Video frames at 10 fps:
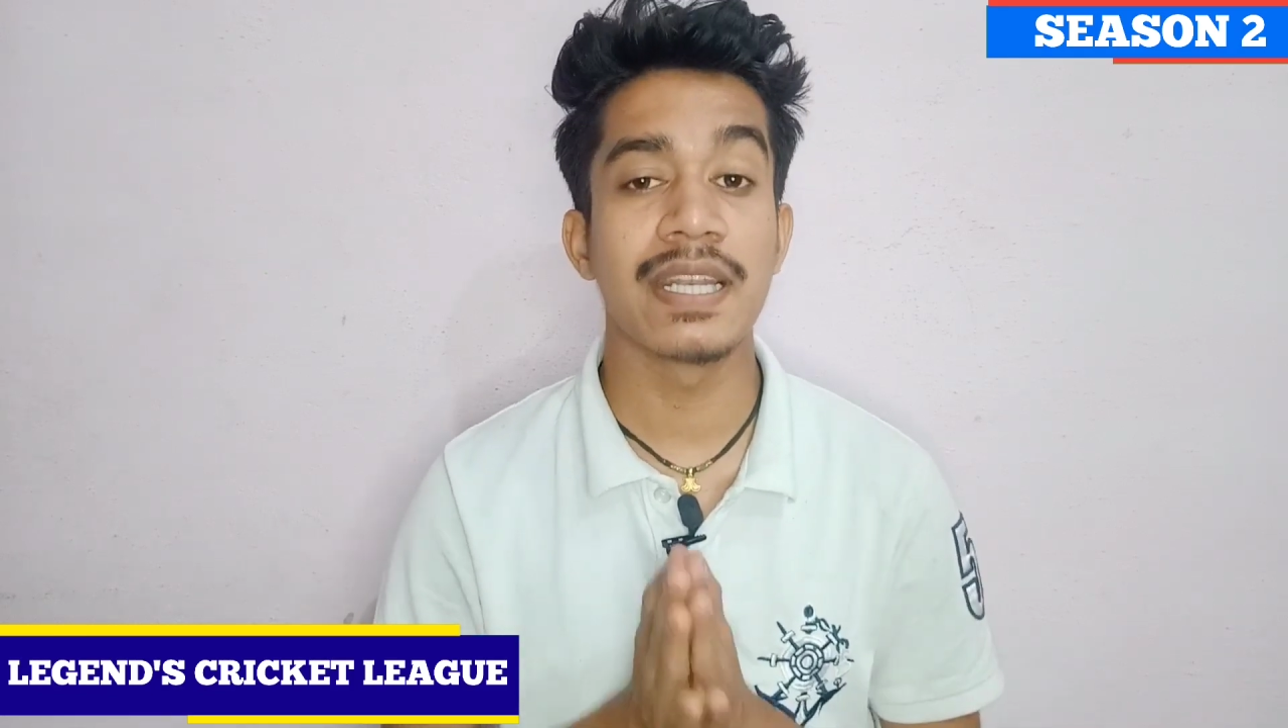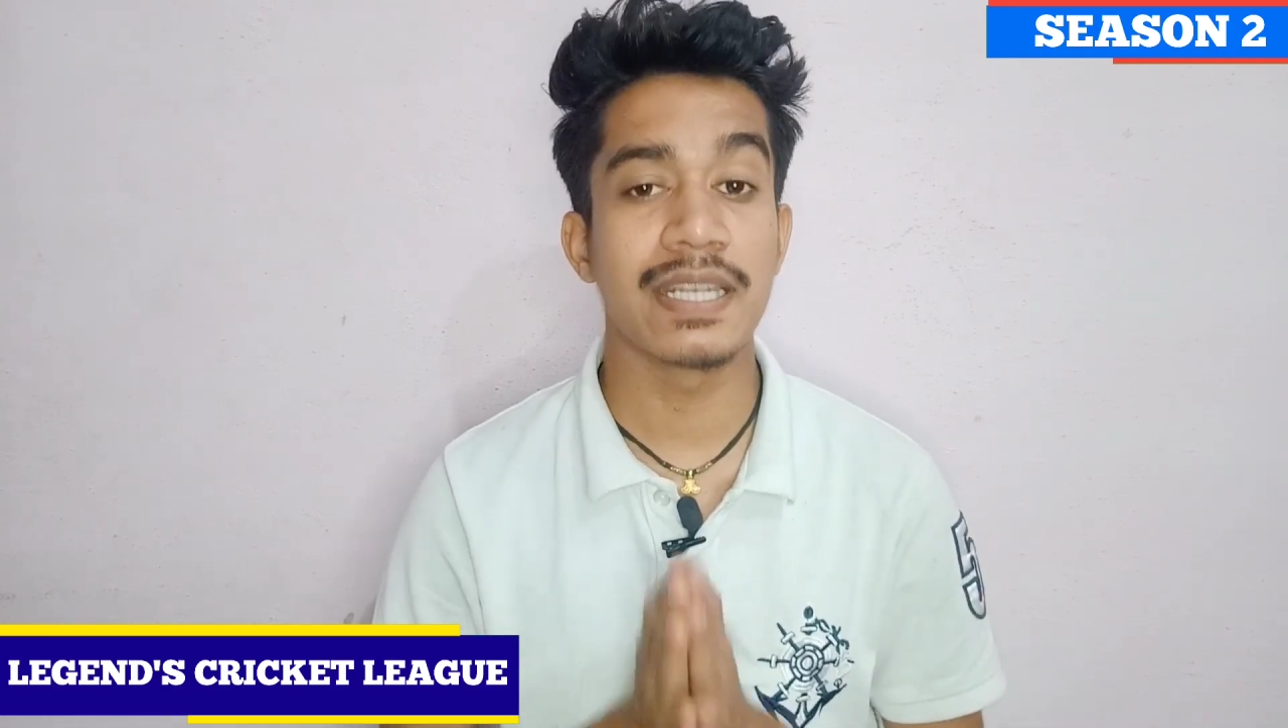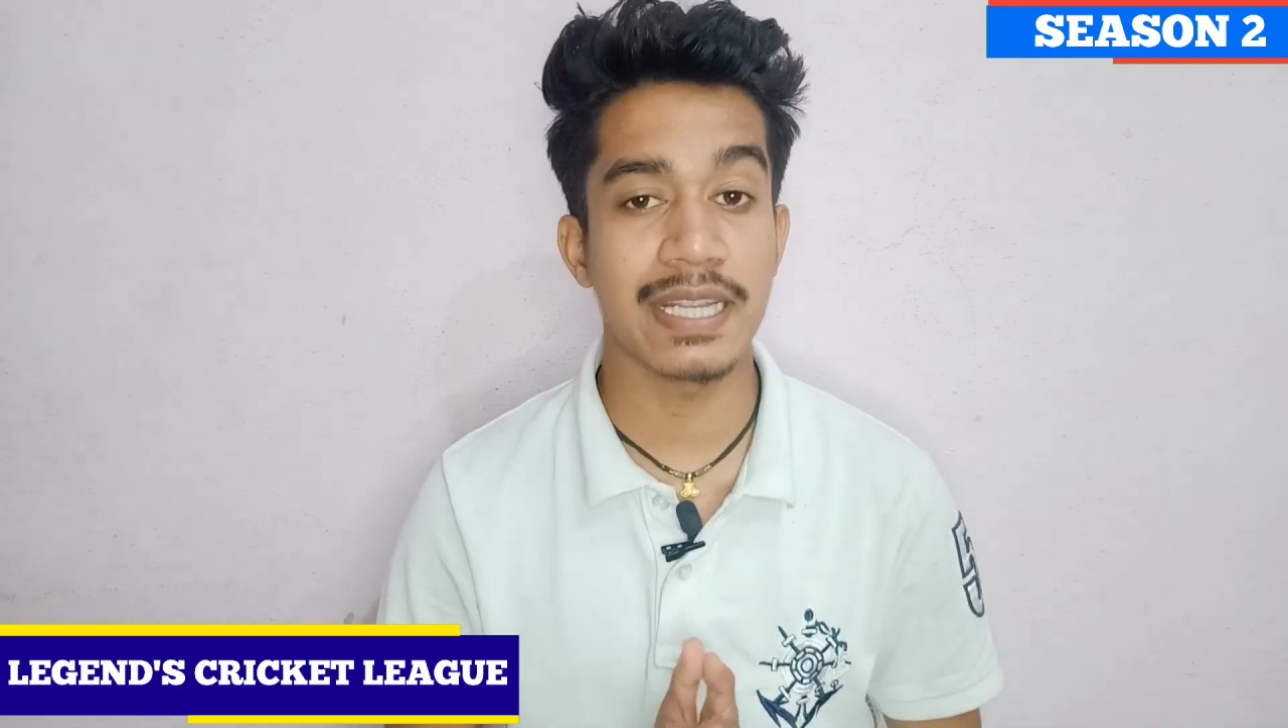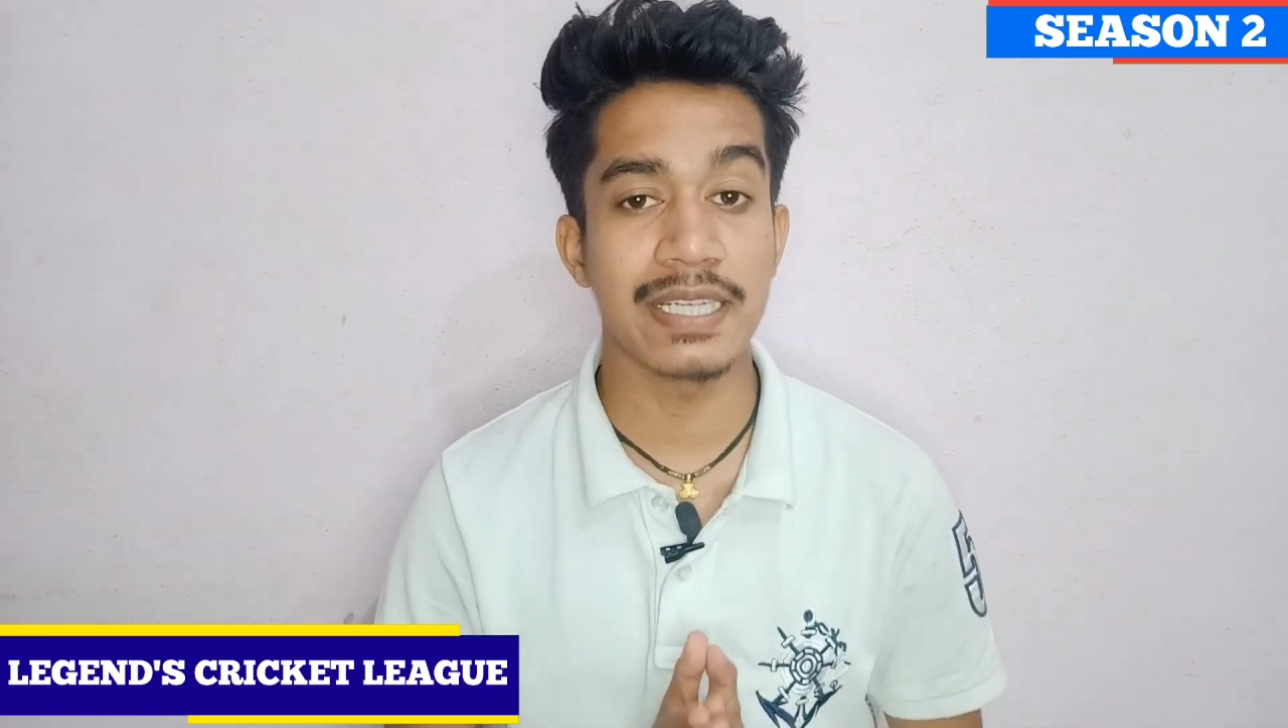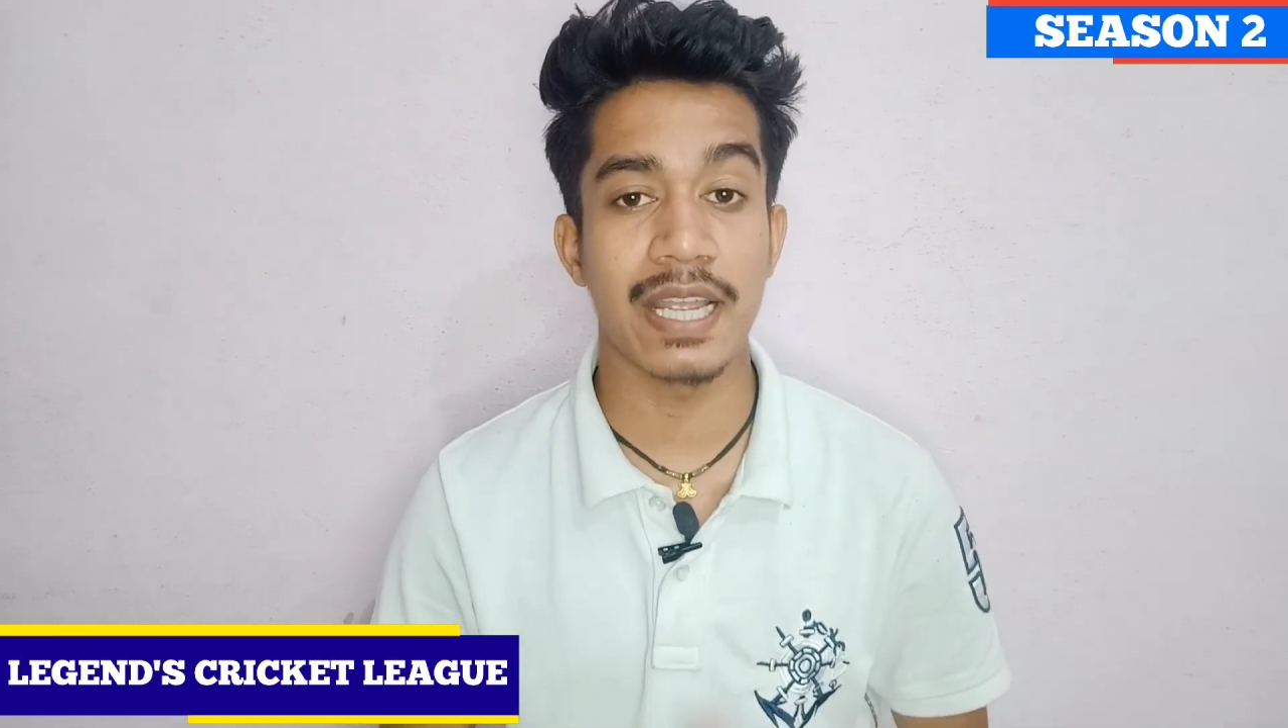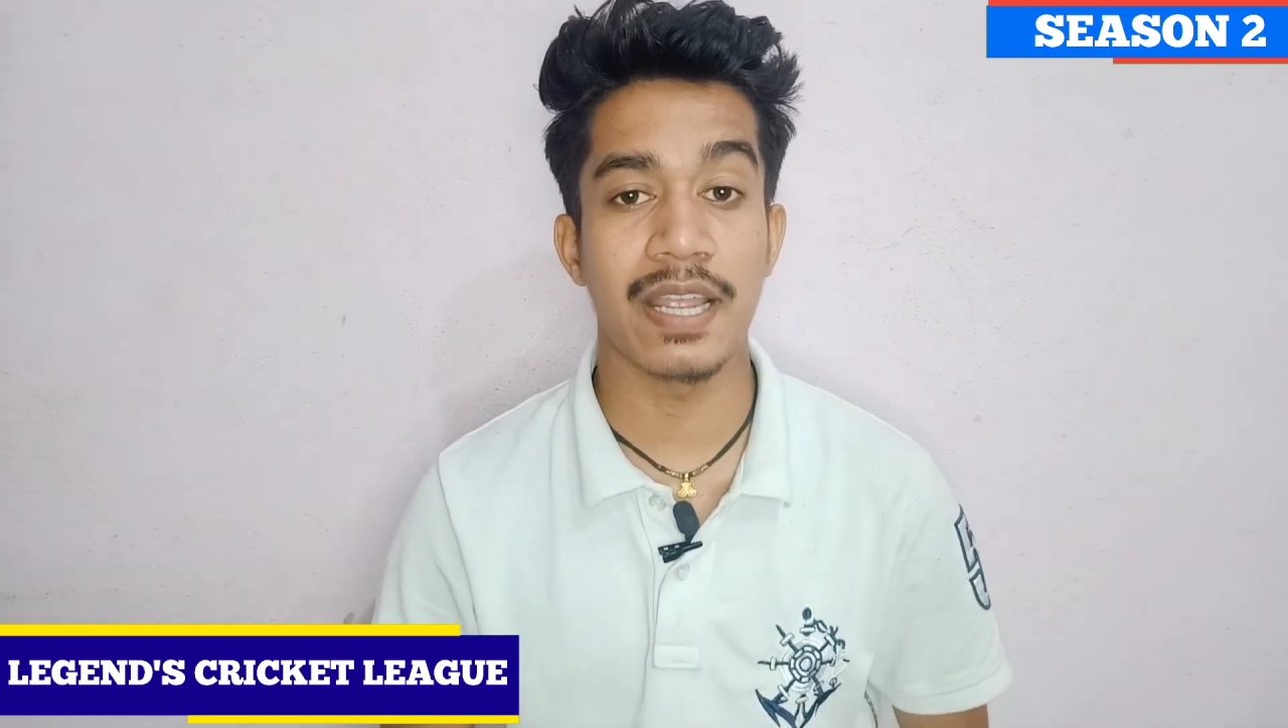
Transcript: नहीं